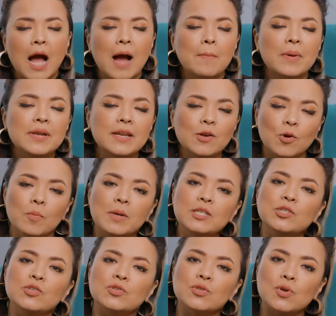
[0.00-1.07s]
A maneira como a
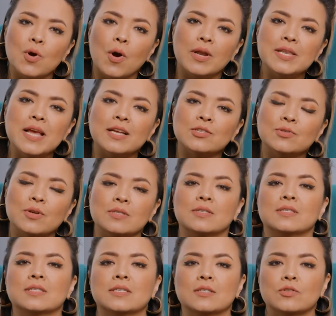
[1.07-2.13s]
gente escolhe as
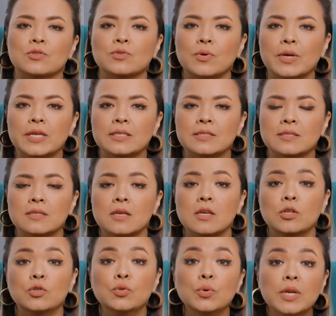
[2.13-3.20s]
nossas canções
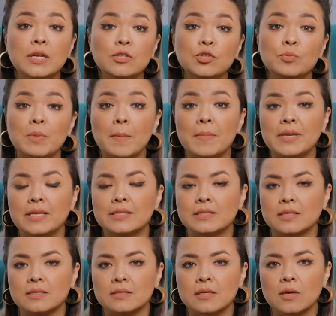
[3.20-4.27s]
durante uma
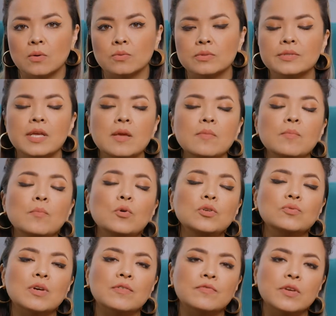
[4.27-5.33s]
ministração tem
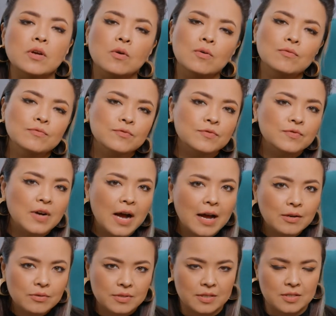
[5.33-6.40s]
muito a ver com
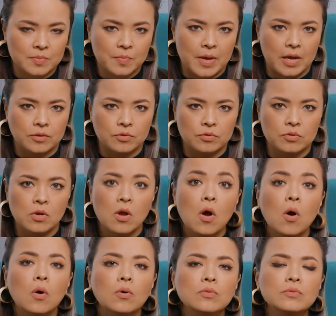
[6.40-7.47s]
vários aspectos.
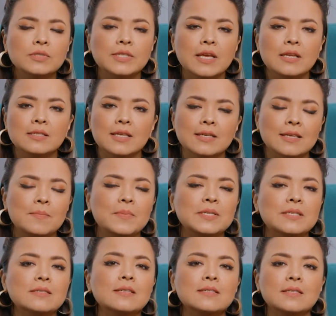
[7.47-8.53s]
Um deles é que
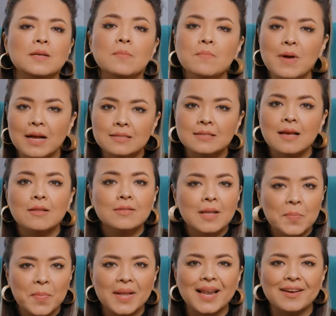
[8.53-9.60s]
precisa ser baseado
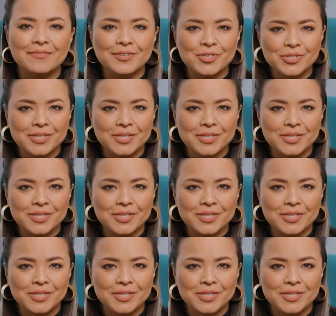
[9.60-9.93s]
na palavra de